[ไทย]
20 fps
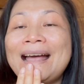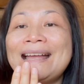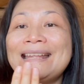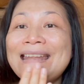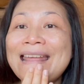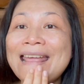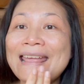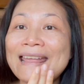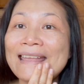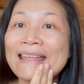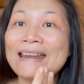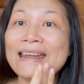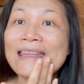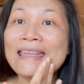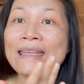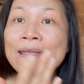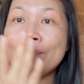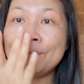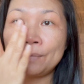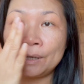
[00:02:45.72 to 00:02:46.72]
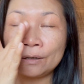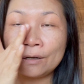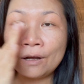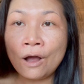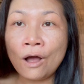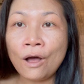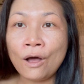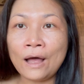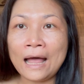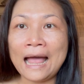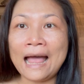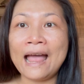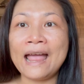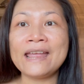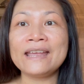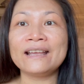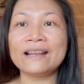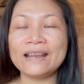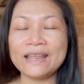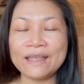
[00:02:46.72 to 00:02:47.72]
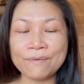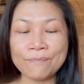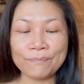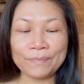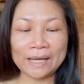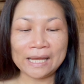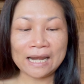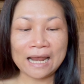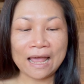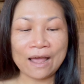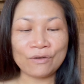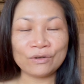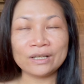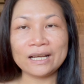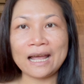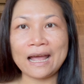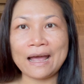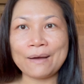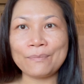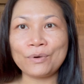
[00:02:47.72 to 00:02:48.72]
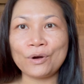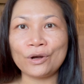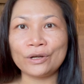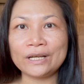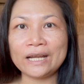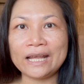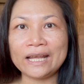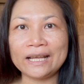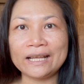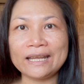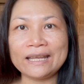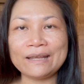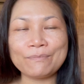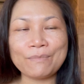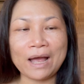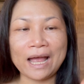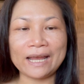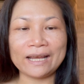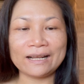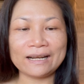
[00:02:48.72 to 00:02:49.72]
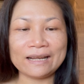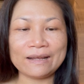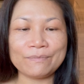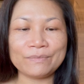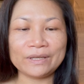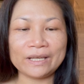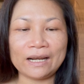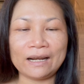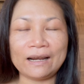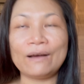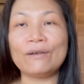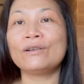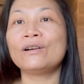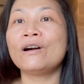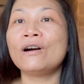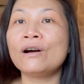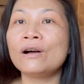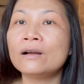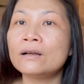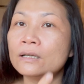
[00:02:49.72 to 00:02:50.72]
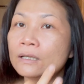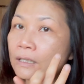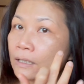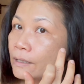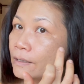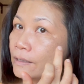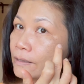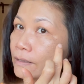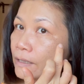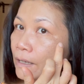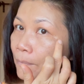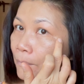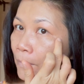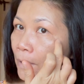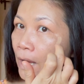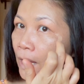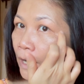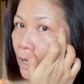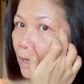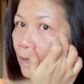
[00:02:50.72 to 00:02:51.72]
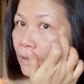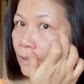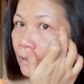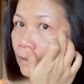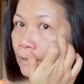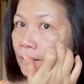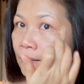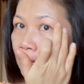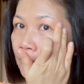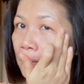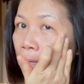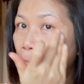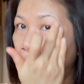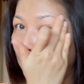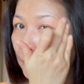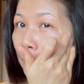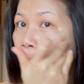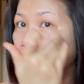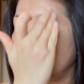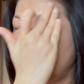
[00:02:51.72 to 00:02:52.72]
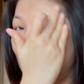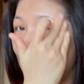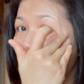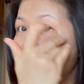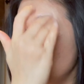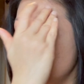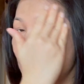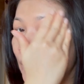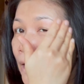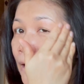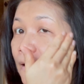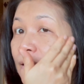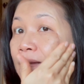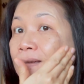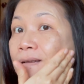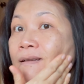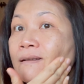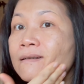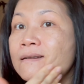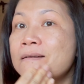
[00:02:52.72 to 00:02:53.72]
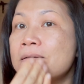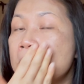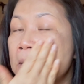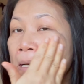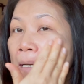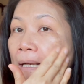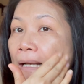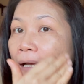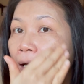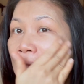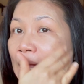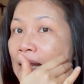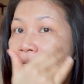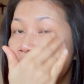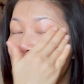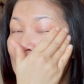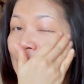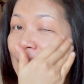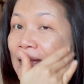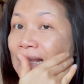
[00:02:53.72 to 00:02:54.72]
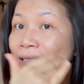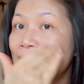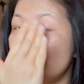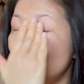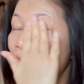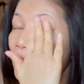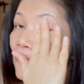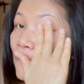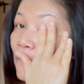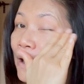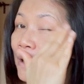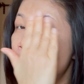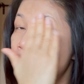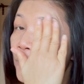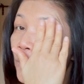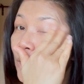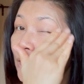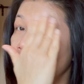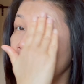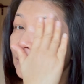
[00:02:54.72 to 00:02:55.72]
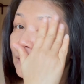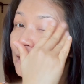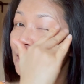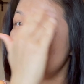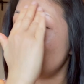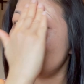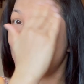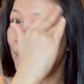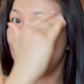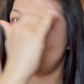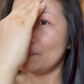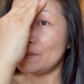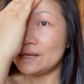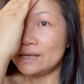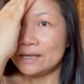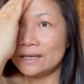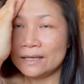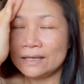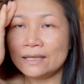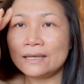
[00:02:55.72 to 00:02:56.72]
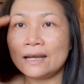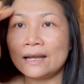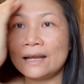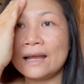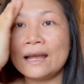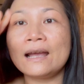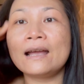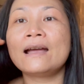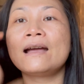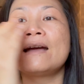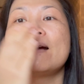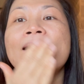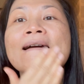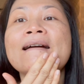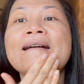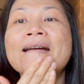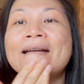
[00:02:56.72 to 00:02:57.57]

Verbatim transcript: เดย์ครีมแล้วก็อายครีมไปแล้วนะคะพอเดย์ครีมอายครีมเสร็จแล้วก็จะมาตามด้วยกันแดดสำหรับวันปกติแบบนี้นะคะ